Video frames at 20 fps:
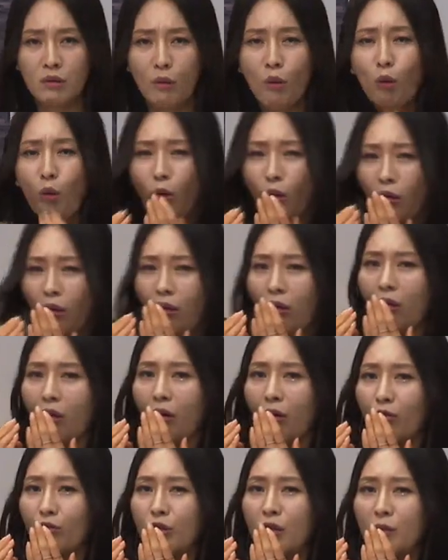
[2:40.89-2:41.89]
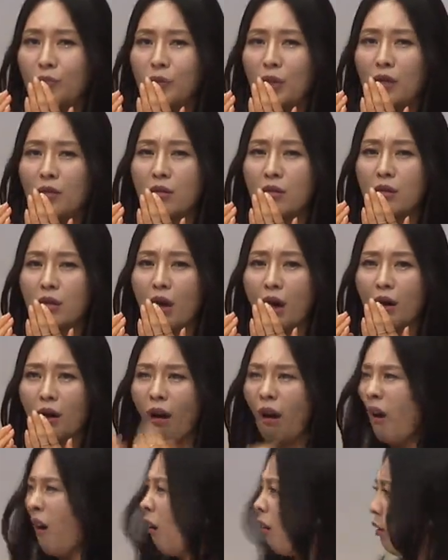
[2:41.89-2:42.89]
오! 우리 입장에서 이해 안
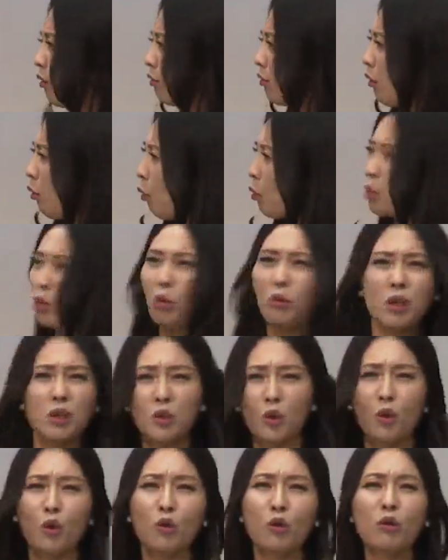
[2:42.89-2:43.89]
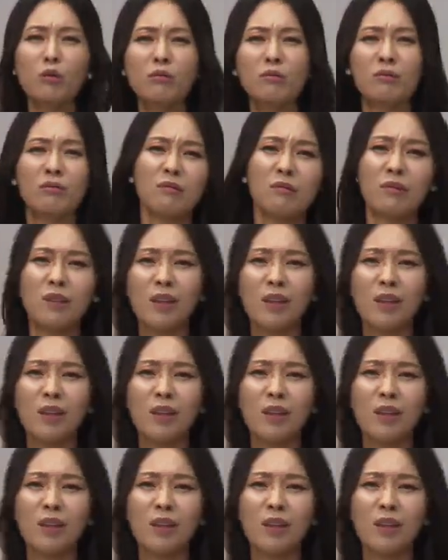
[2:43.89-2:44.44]
가. 오! 어떻게 저런